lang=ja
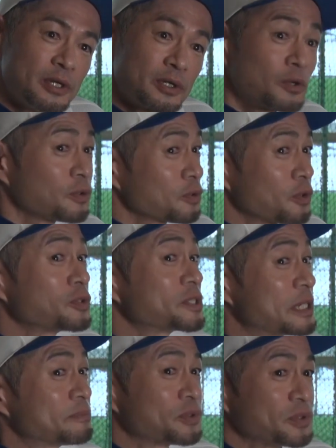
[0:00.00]
この
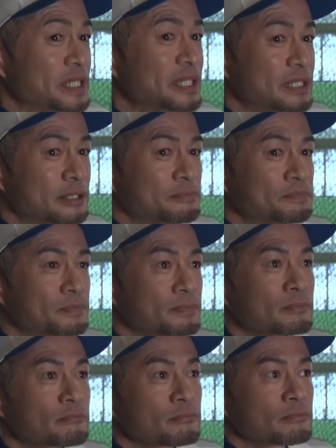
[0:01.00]
コンセプトに
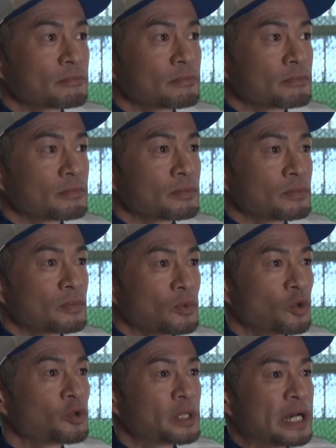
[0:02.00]
うん
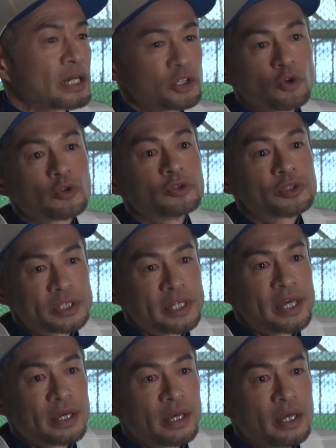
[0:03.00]
をなんか共有し
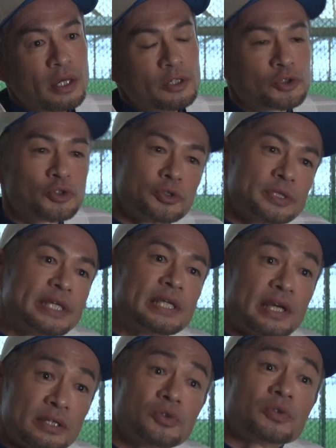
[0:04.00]
て進んでい
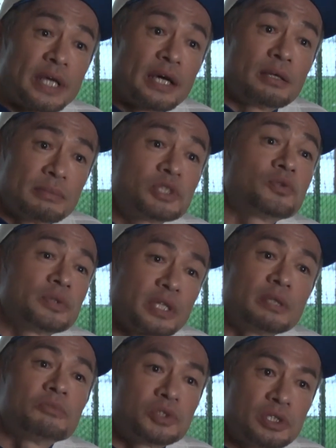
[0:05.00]
けそうな、まあ、そんな
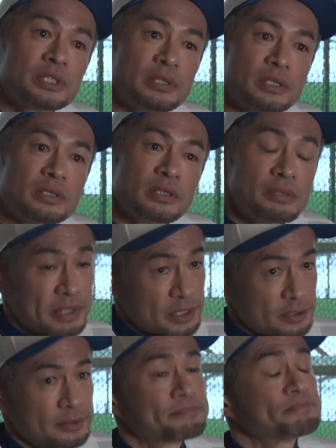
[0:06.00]
気持ちでいま
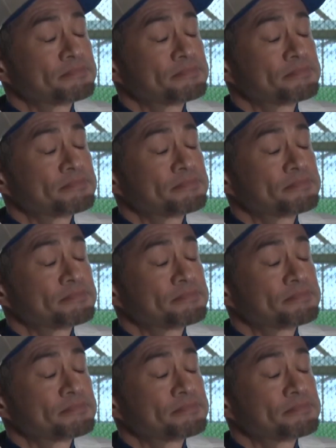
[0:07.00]
す。